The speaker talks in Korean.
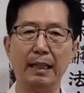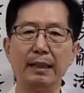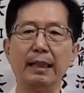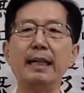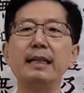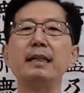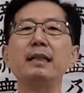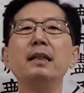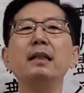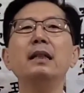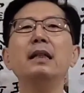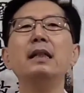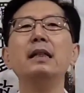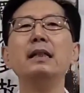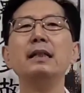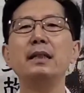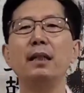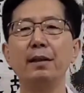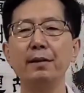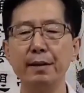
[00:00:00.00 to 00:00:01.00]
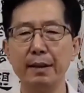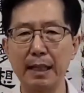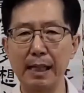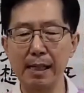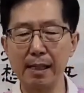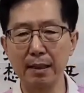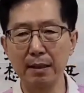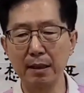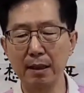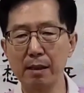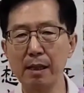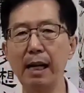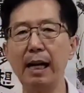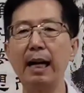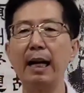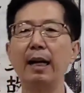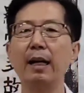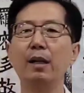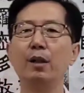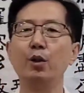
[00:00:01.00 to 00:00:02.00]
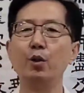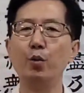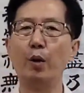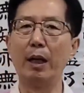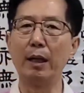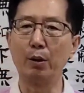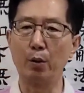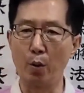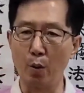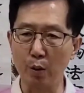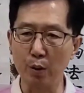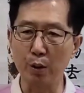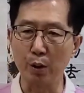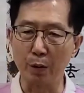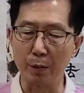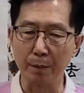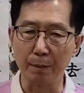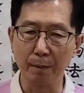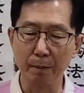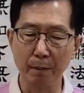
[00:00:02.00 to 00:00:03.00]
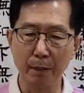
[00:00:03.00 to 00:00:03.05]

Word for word: 그래서 천상천하 유아 독존.